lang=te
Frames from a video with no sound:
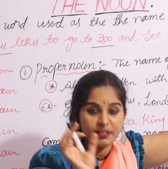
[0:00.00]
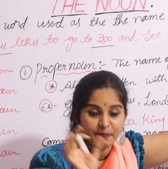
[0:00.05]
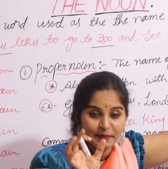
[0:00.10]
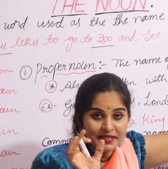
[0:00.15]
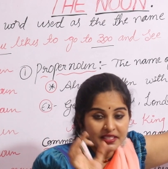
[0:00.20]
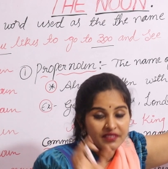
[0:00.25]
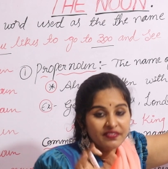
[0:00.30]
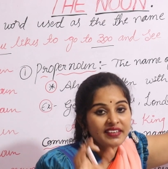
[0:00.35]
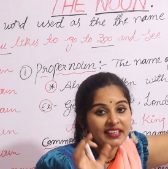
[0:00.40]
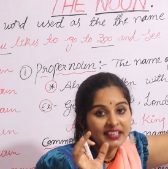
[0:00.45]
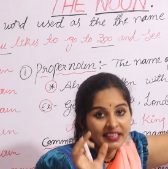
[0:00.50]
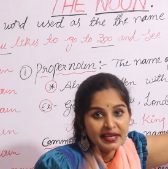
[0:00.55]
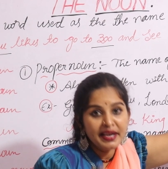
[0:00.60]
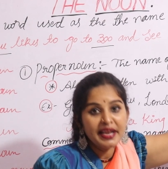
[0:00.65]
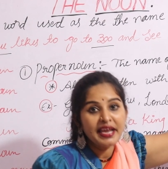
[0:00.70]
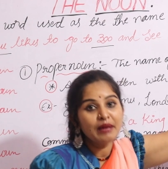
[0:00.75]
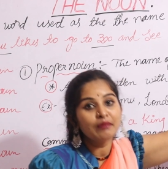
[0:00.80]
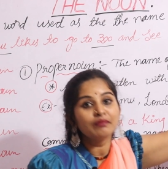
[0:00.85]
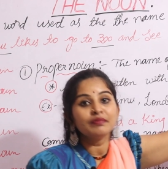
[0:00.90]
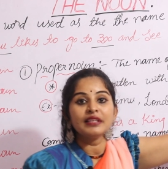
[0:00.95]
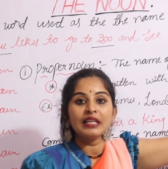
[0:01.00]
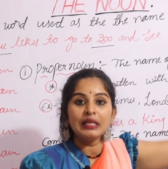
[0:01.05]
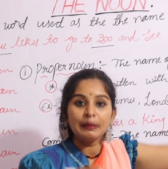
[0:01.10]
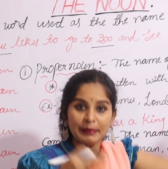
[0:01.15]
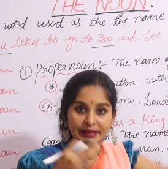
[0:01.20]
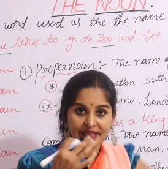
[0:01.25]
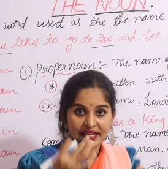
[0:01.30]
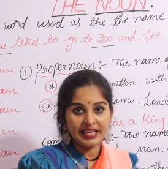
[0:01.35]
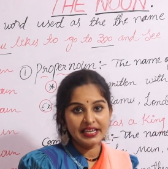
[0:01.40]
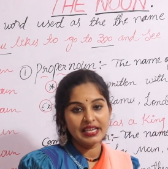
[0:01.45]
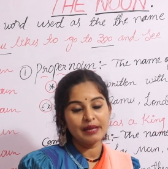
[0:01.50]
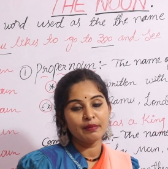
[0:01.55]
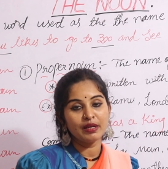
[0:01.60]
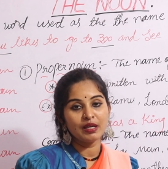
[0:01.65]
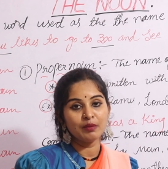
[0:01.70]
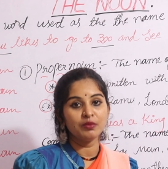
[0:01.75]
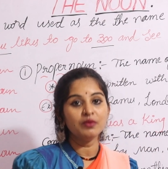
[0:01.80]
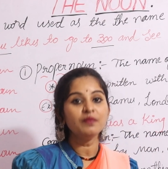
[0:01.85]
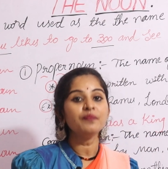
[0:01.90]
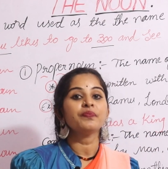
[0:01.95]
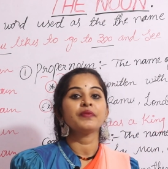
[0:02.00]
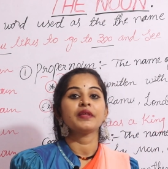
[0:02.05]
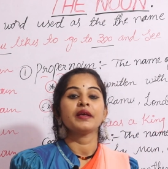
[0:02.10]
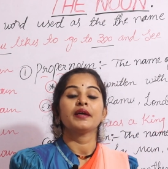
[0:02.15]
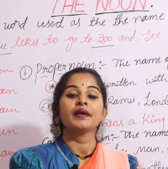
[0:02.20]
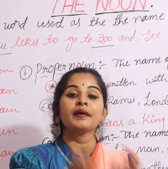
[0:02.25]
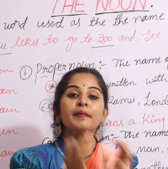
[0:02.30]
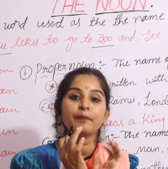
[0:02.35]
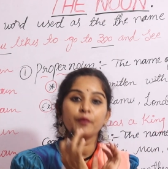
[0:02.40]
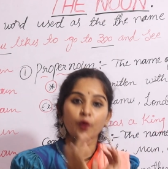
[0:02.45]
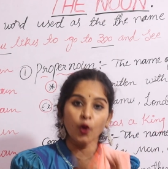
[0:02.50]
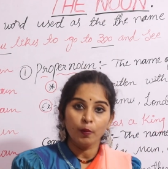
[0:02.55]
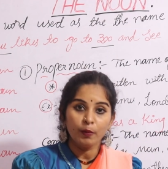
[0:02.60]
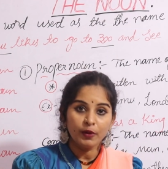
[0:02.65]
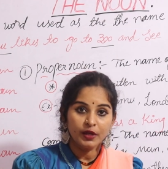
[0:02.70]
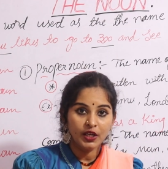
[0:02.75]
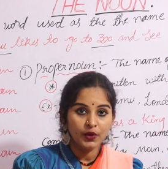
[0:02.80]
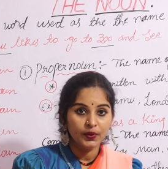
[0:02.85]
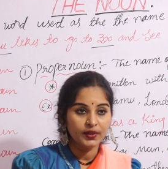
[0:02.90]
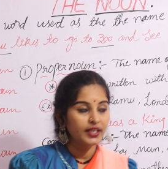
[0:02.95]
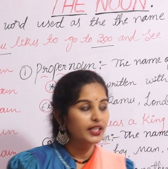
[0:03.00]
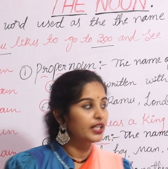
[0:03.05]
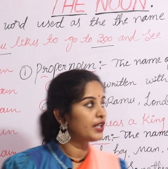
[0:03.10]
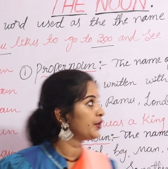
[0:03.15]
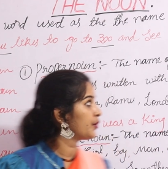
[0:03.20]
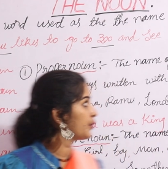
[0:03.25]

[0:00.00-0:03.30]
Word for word: స్పెసిఫిక్ నేమ్ తెలిపేదాన్ని మనము ప్రాపర్ నౌన్ అని